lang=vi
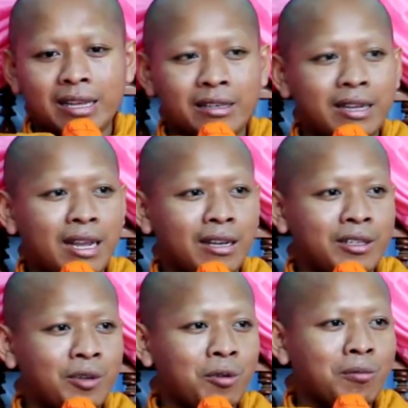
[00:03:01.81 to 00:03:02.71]
tiếng nẹ là
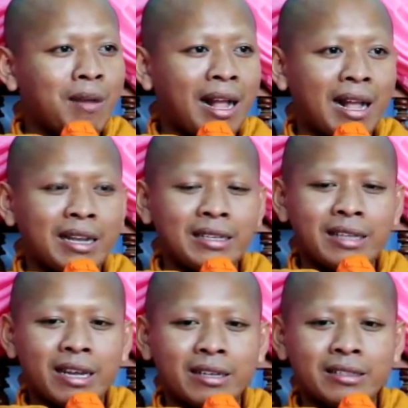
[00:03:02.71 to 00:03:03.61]
vô bài
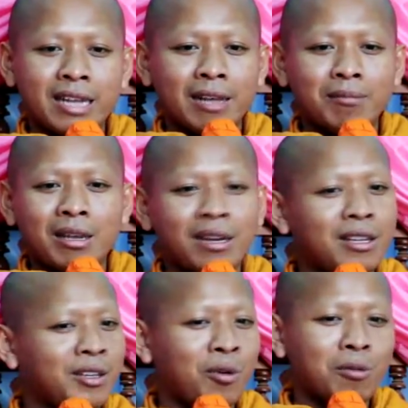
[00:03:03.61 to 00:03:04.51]
tiếng nẹ mình
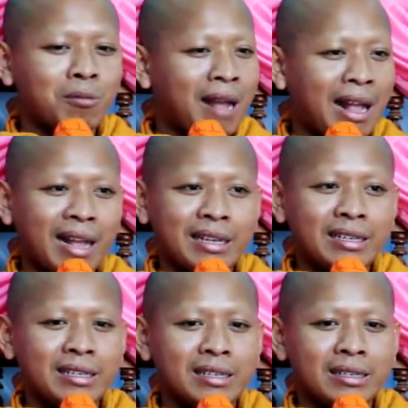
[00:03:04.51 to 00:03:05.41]
là vô
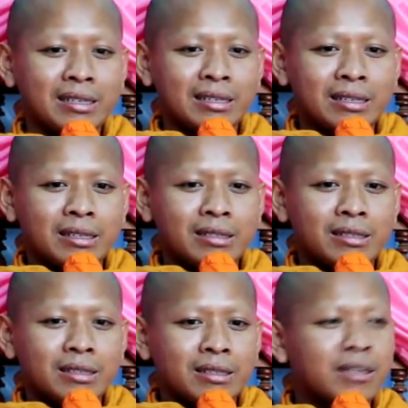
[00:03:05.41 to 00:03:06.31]
bài
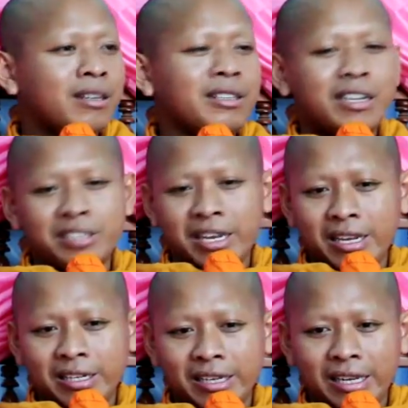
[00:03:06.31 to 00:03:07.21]
khơi là
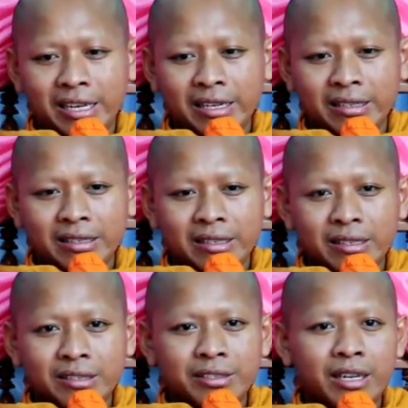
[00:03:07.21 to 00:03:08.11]
chê khné
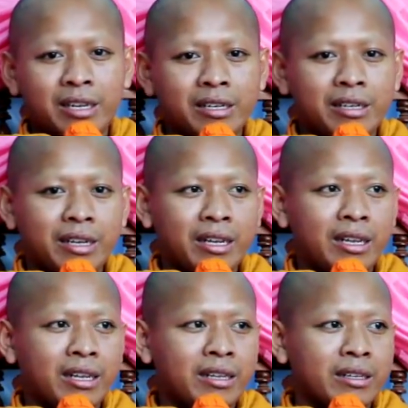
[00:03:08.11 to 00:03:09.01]
chê
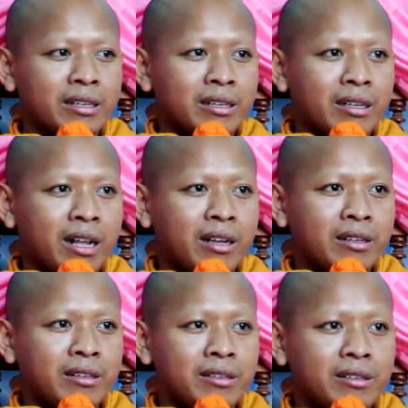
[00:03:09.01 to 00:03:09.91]
khné
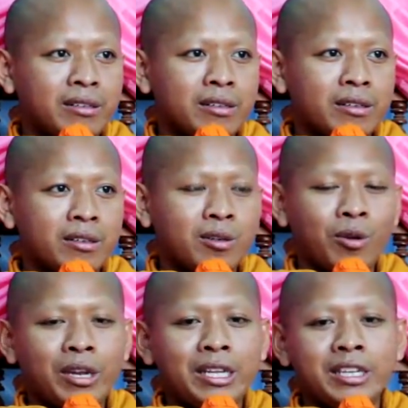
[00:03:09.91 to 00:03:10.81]
hay
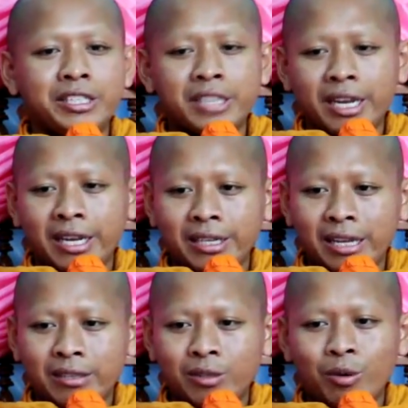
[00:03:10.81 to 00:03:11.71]
cối để chê
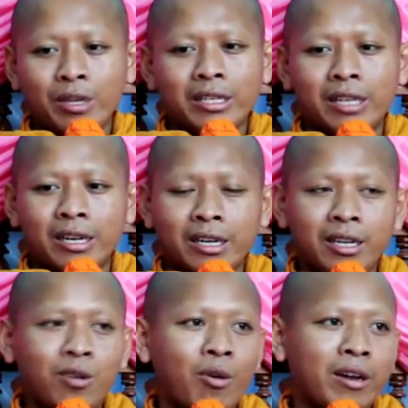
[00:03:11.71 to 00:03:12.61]
tới cối để ri
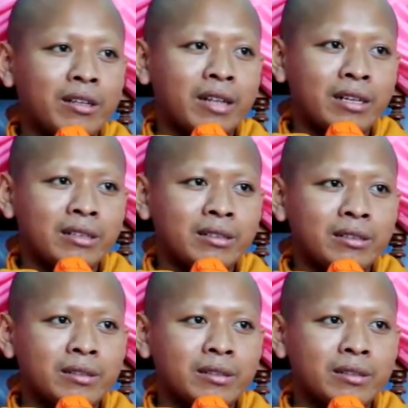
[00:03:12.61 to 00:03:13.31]
quân tới